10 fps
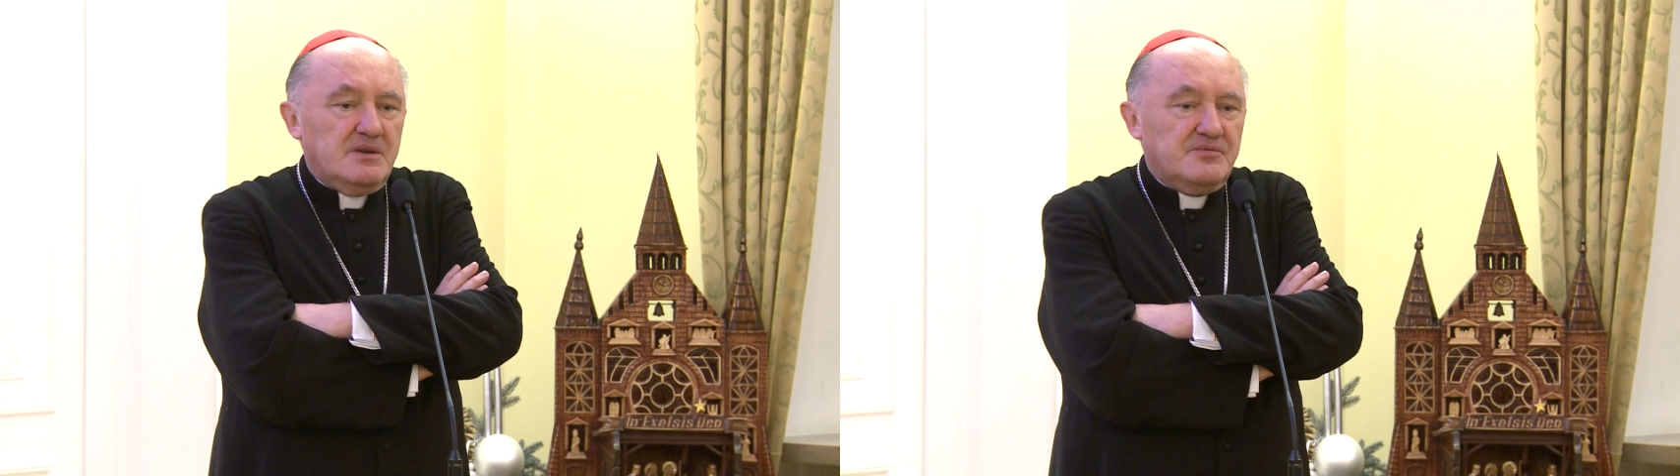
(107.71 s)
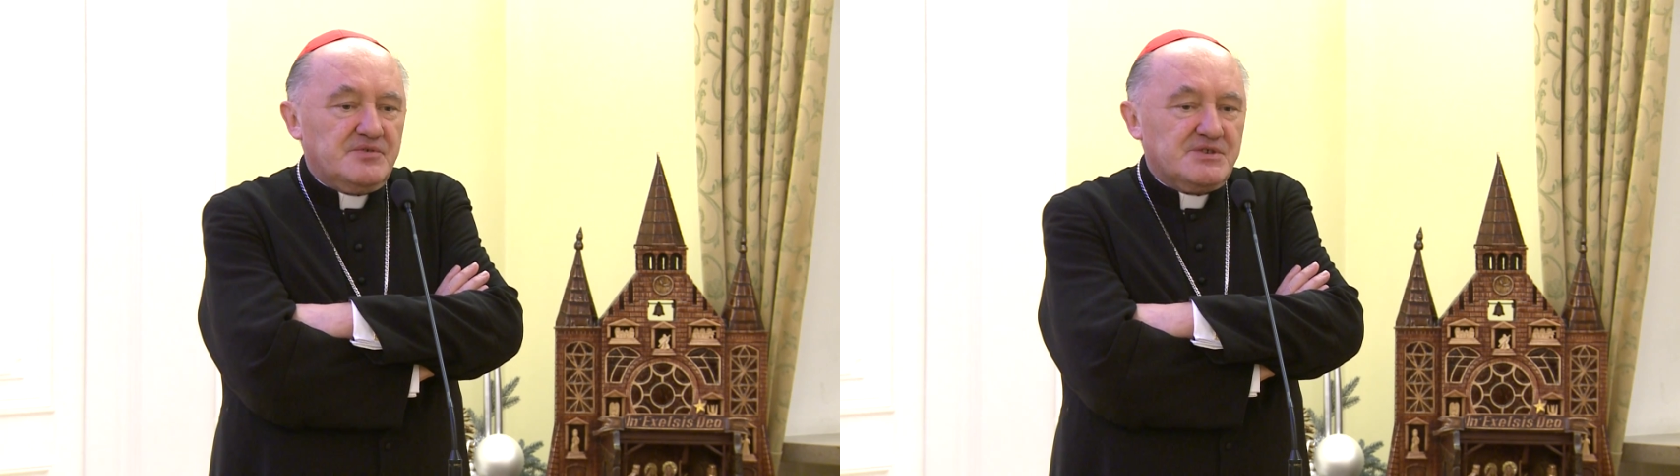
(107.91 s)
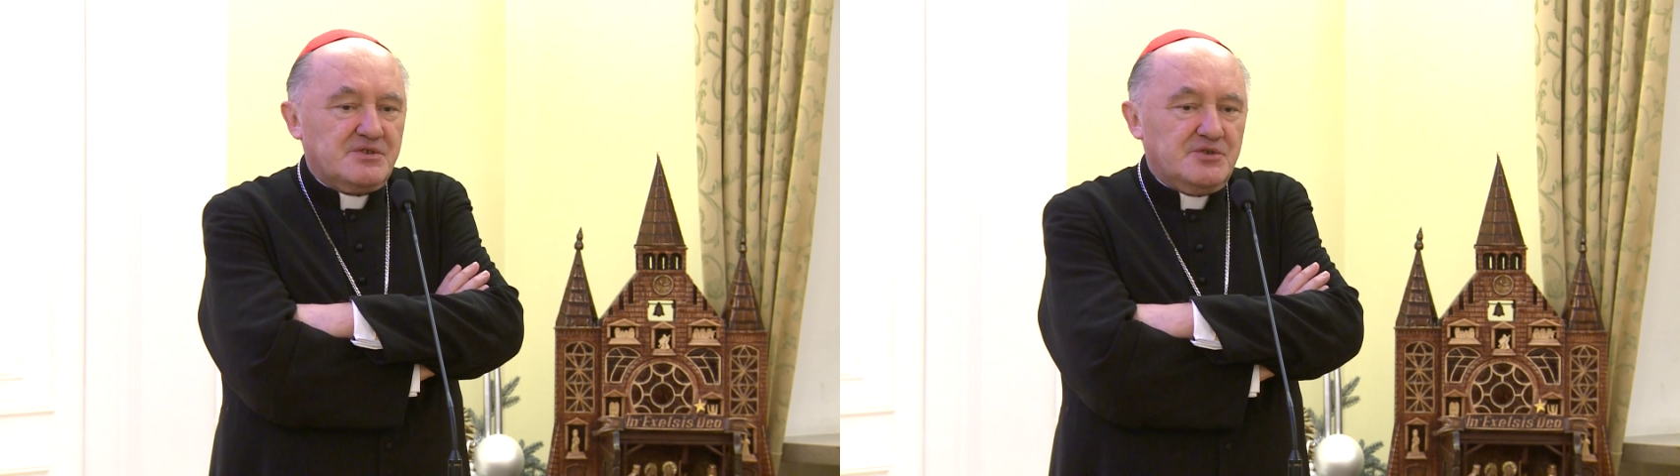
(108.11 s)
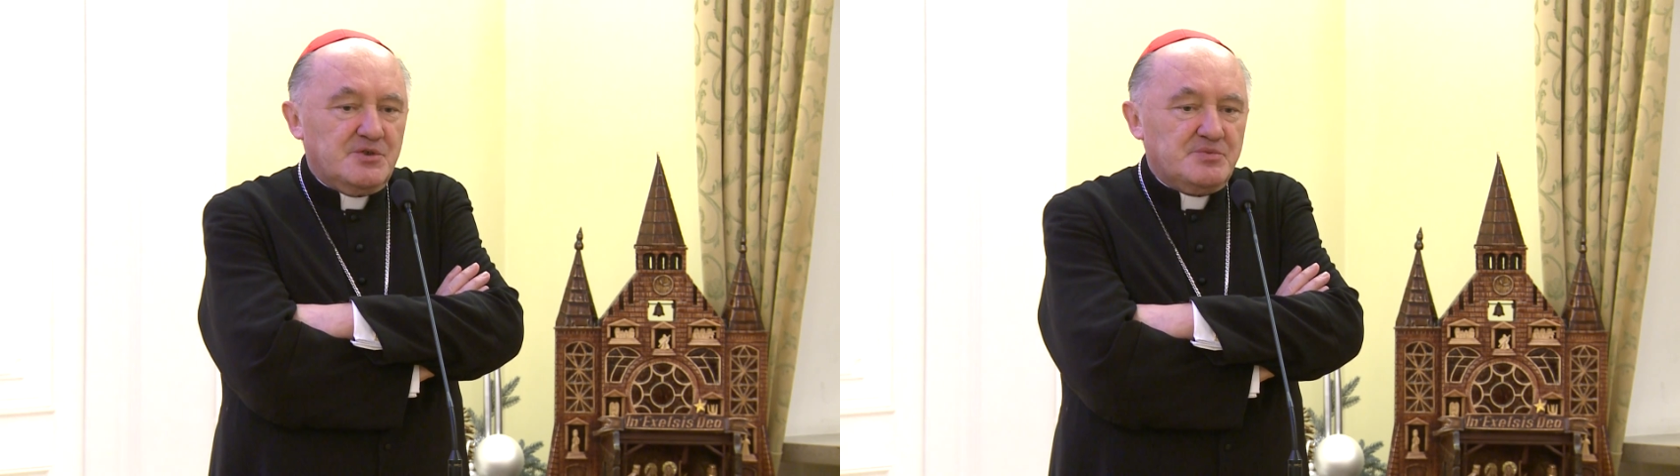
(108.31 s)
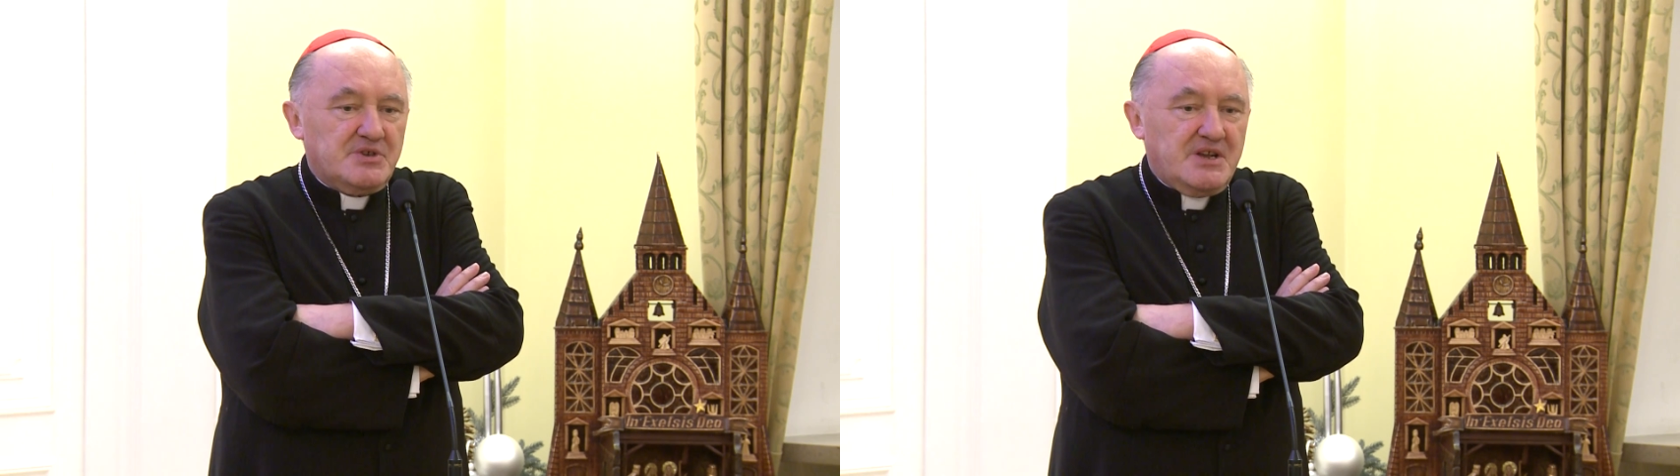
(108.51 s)
wszystko
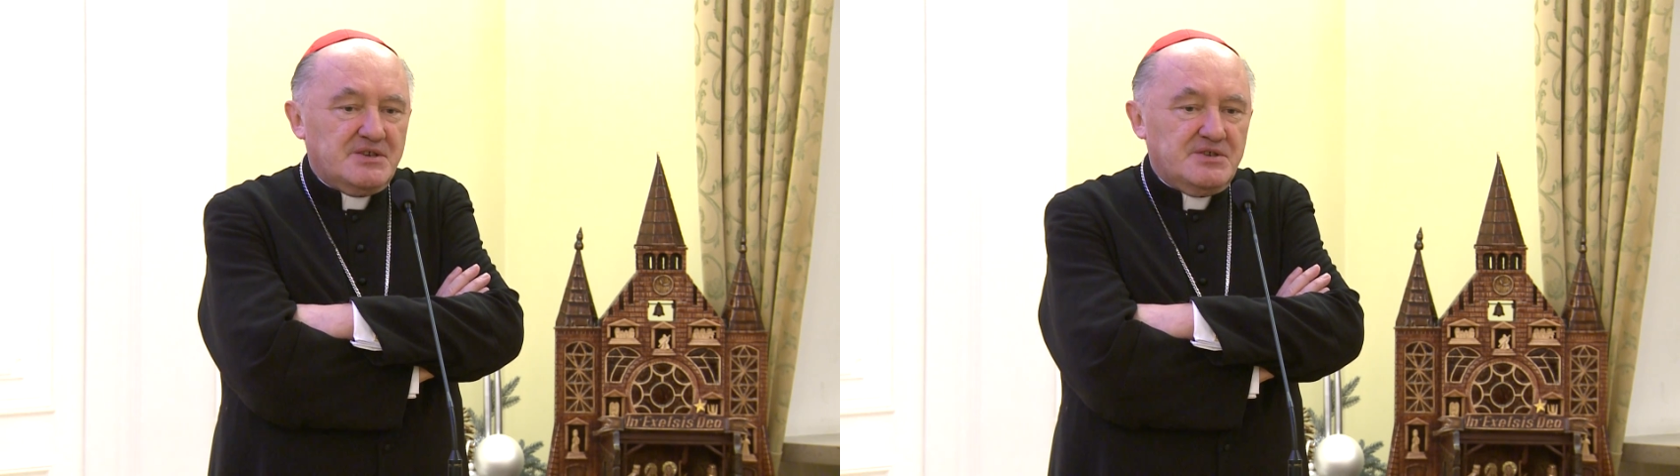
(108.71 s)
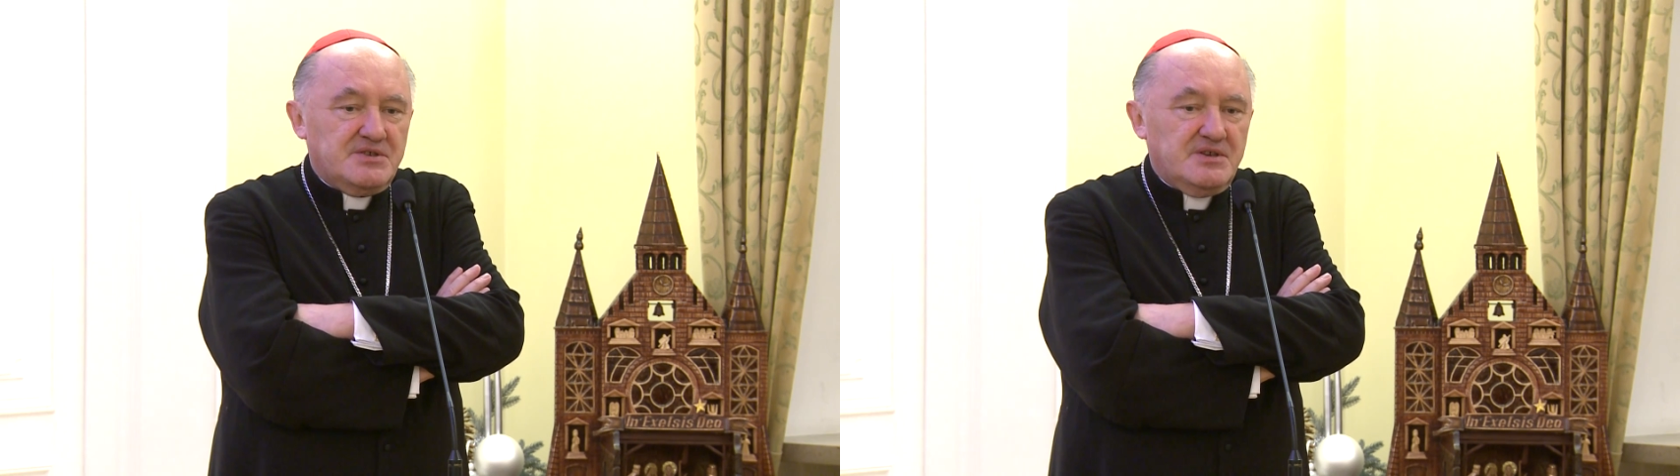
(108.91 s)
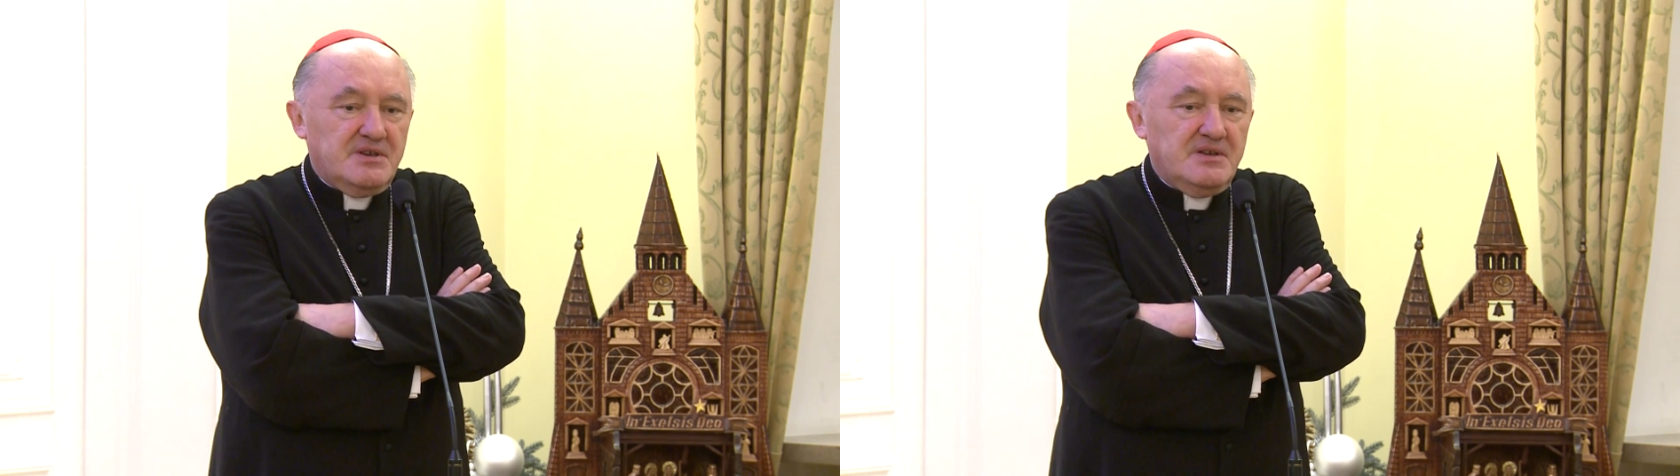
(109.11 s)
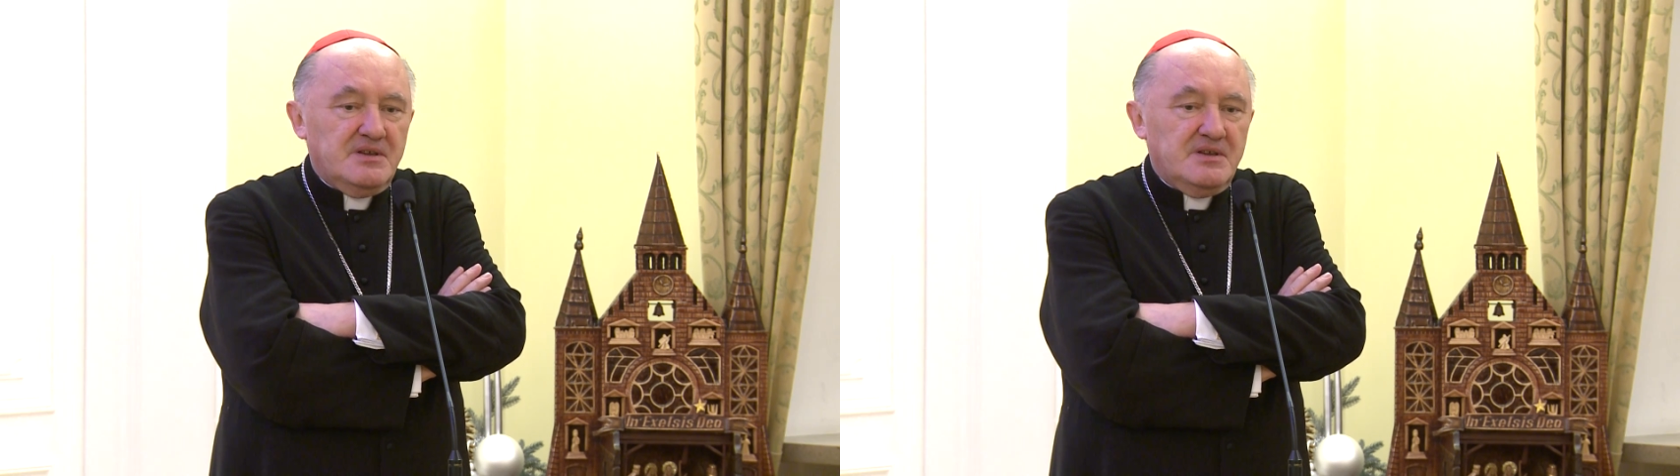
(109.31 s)
to przekażecie